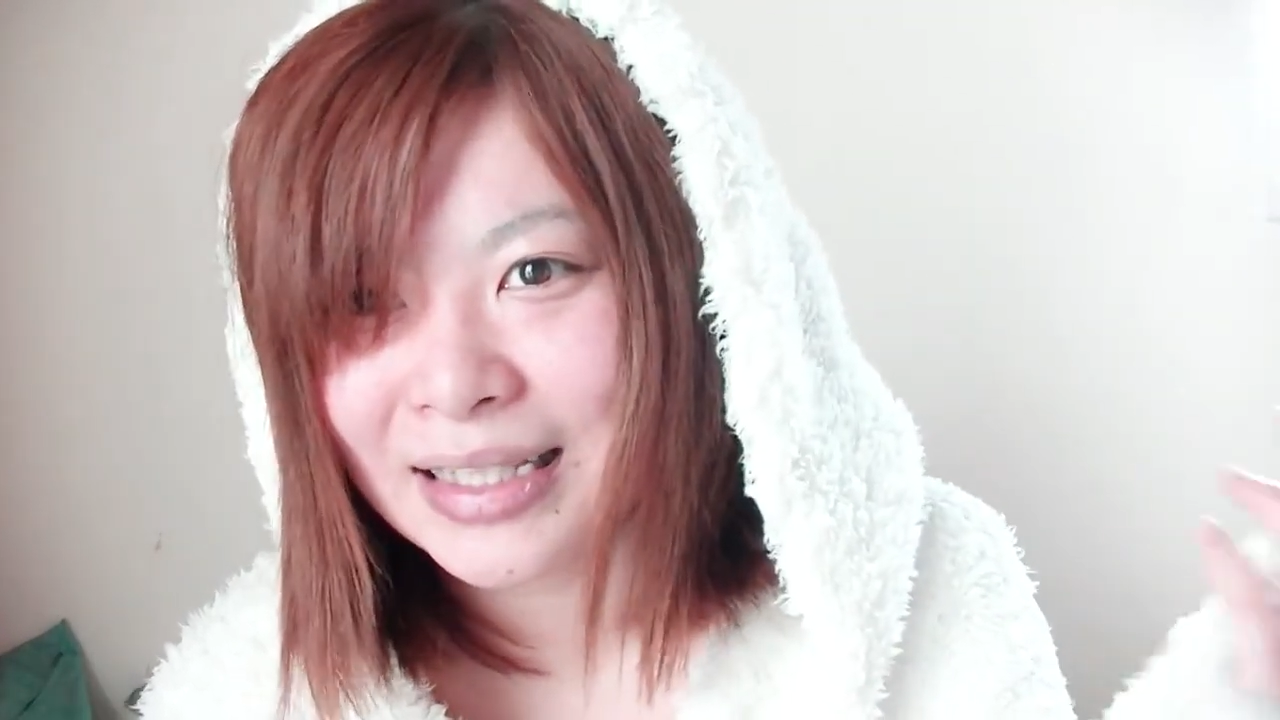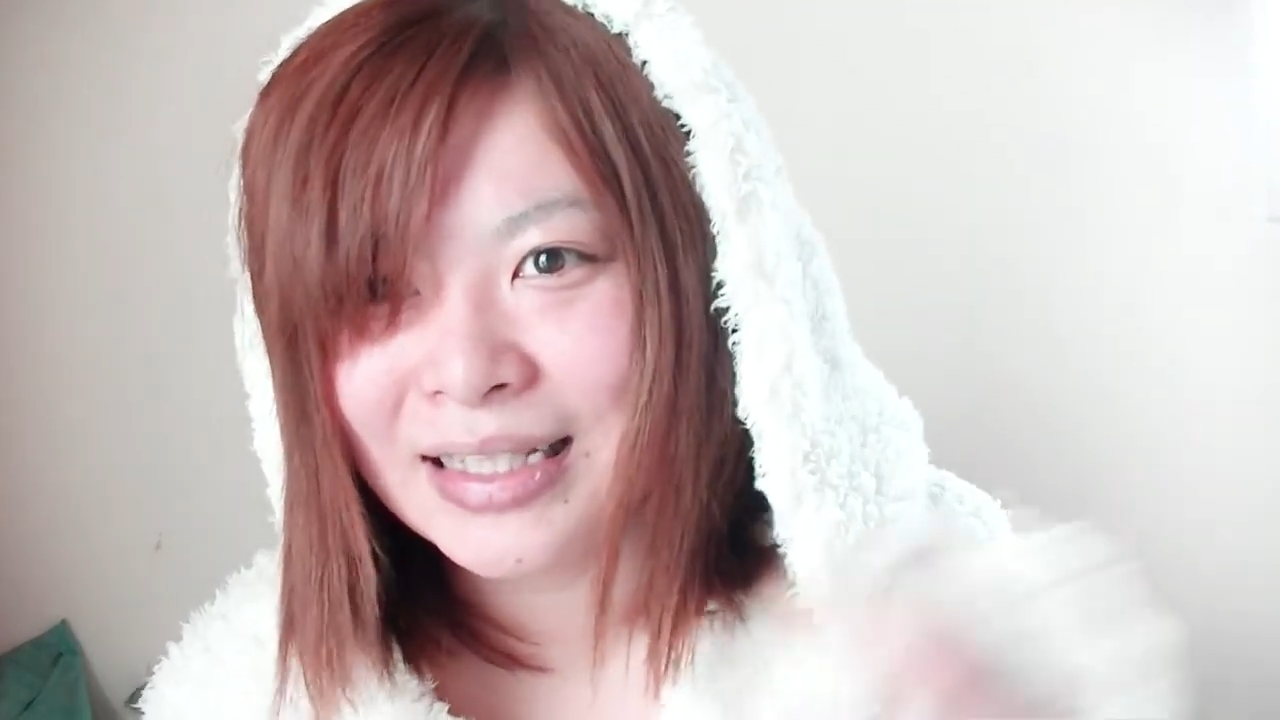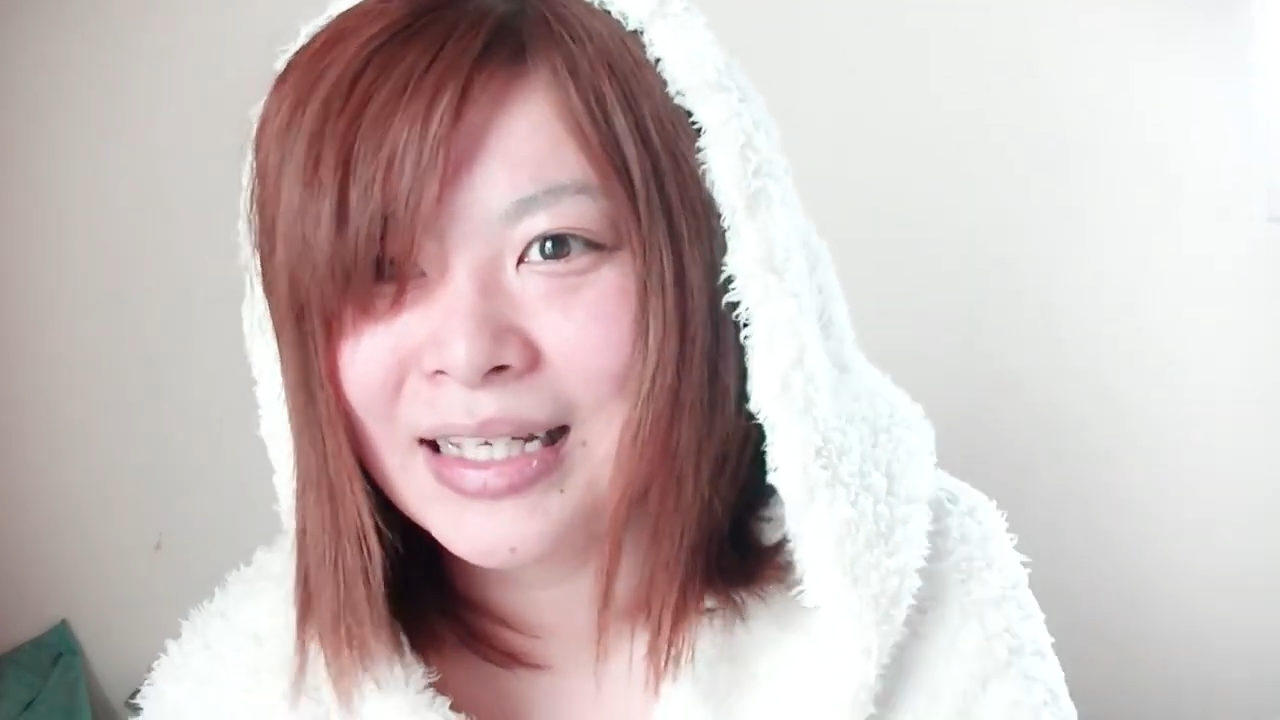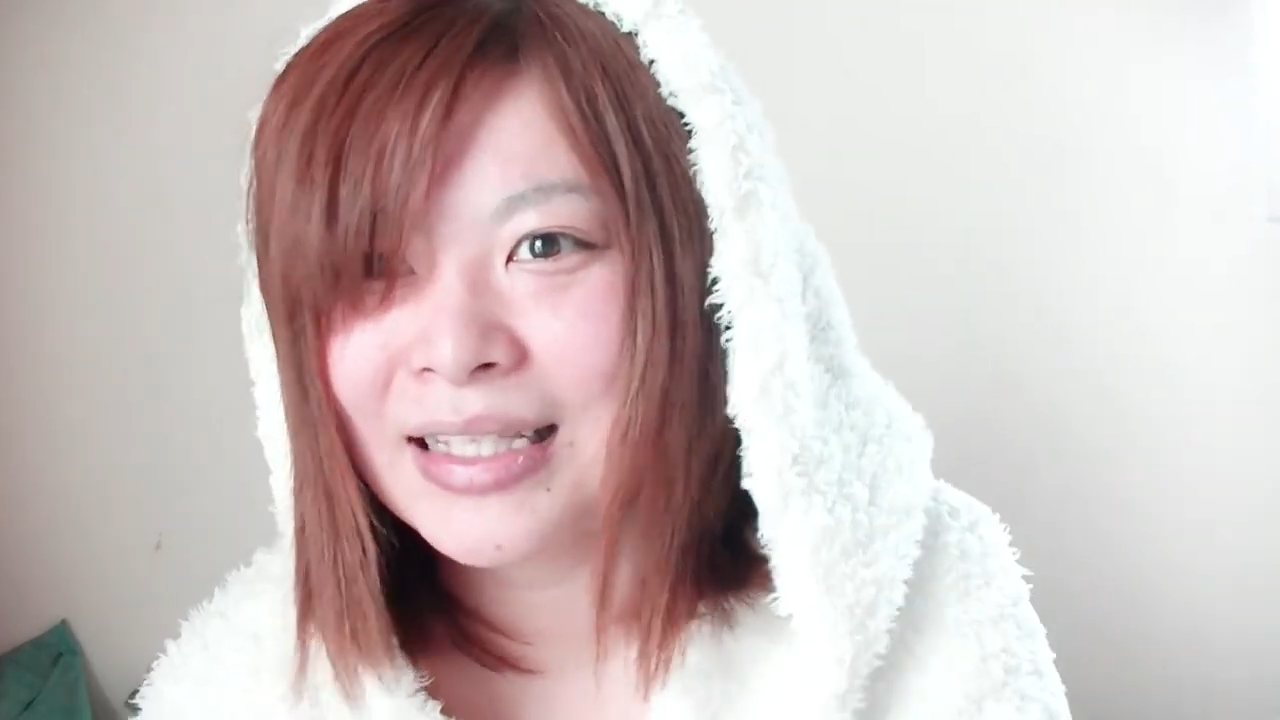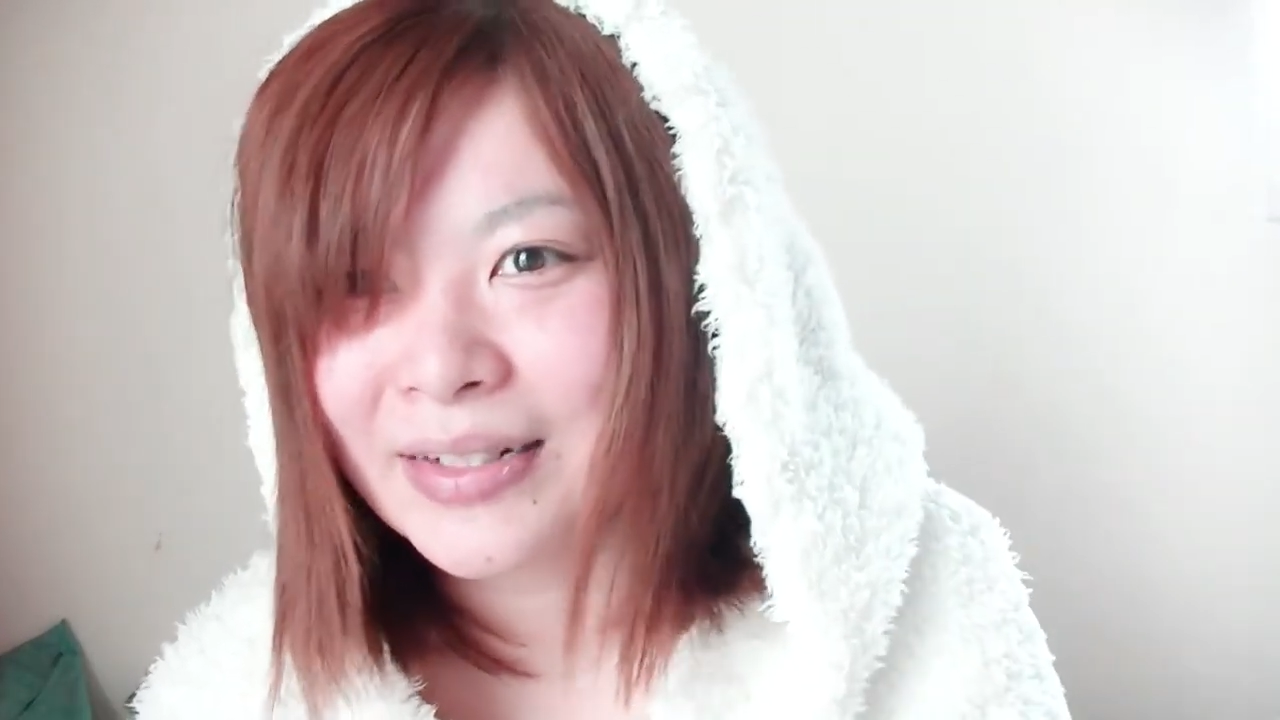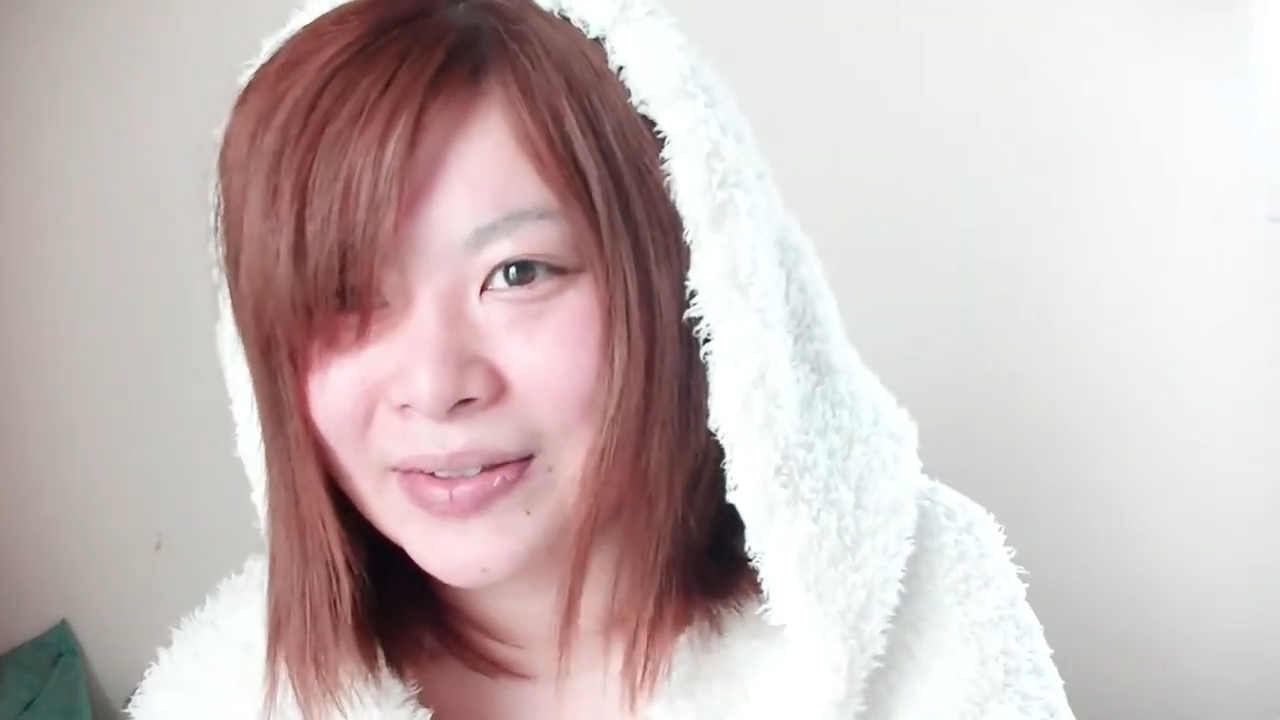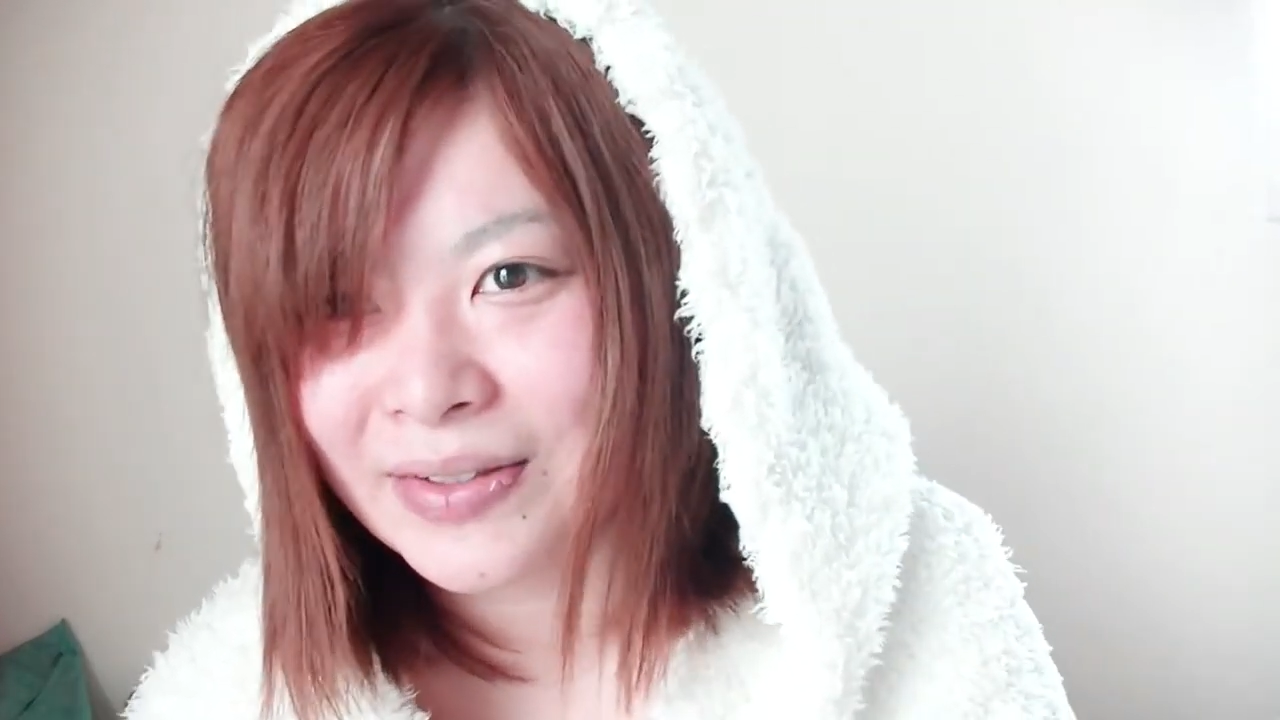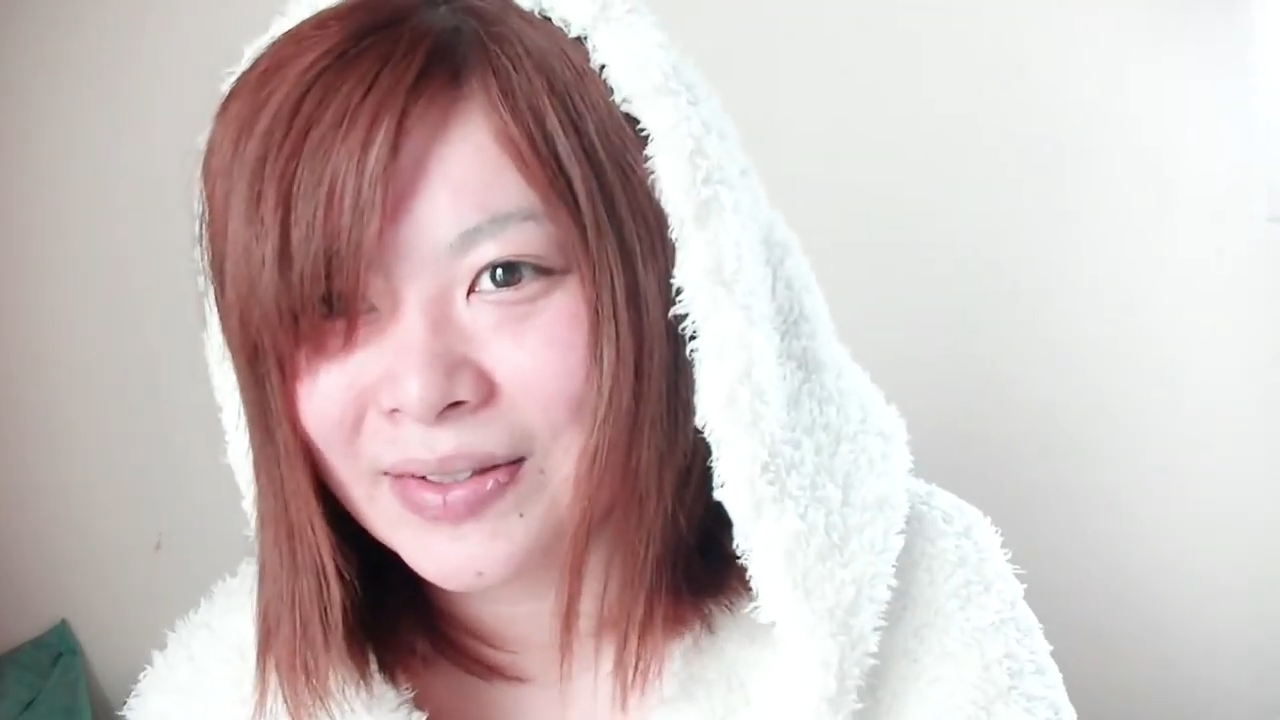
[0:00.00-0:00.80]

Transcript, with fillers: 逃げてるって